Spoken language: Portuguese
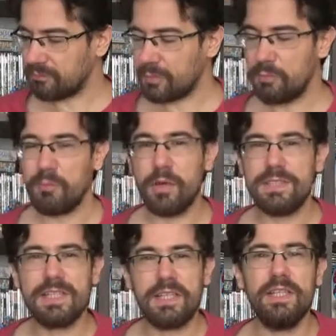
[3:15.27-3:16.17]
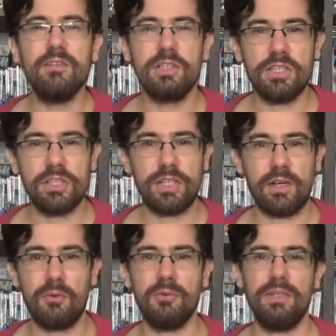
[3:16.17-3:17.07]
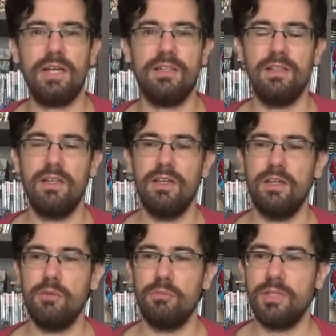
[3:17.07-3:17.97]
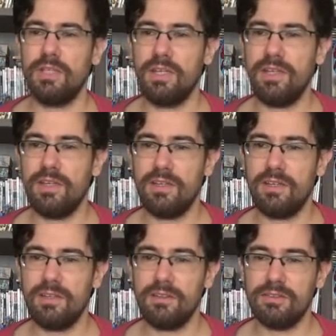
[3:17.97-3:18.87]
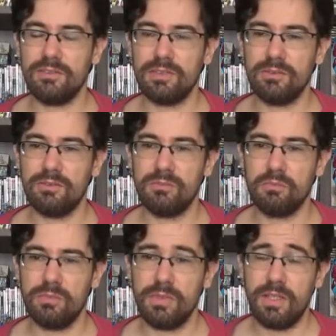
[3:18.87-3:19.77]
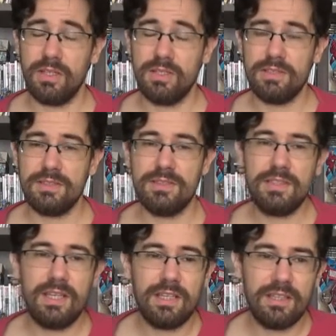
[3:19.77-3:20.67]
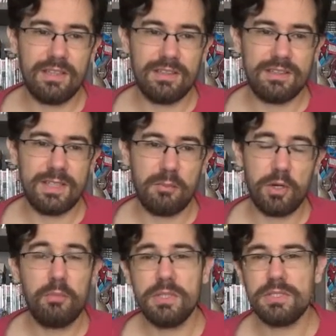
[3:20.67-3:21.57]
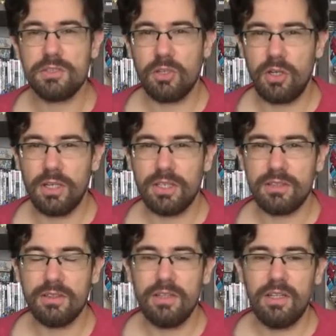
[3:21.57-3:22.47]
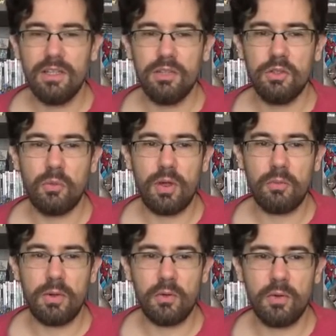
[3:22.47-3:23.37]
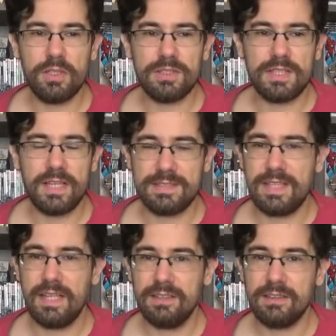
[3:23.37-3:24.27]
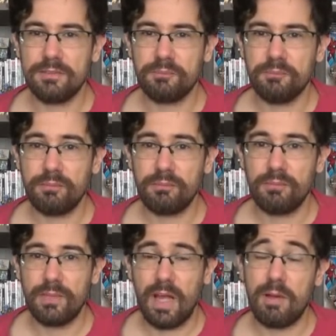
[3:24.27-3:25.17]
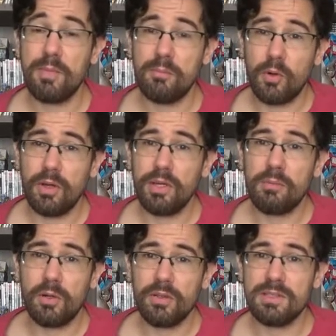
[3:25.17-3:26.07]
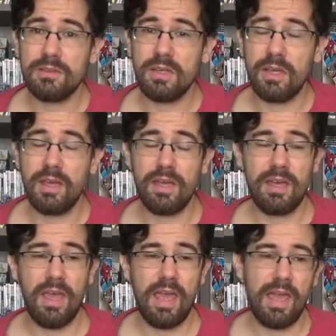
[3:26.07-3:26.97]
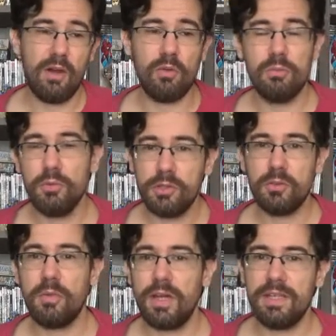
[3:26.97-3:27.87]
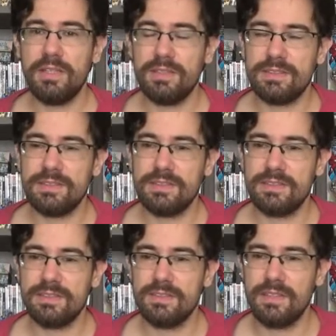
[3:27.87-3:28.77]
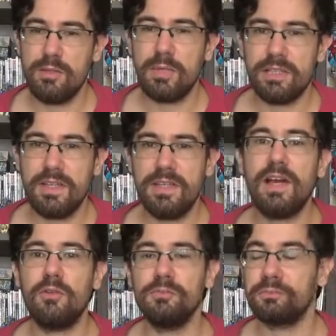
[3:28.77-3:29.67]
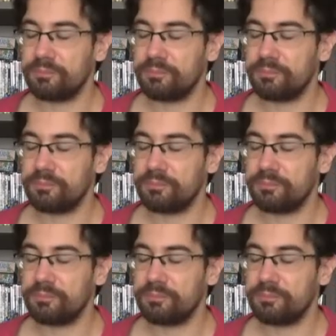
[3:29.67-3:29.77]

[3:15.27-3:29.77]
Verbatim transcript: Memórias daquilo que a gente quer contar, porque se se a própria história não é uma coisa exata, a memória é uma coisa é, é algo muito mais imaterial.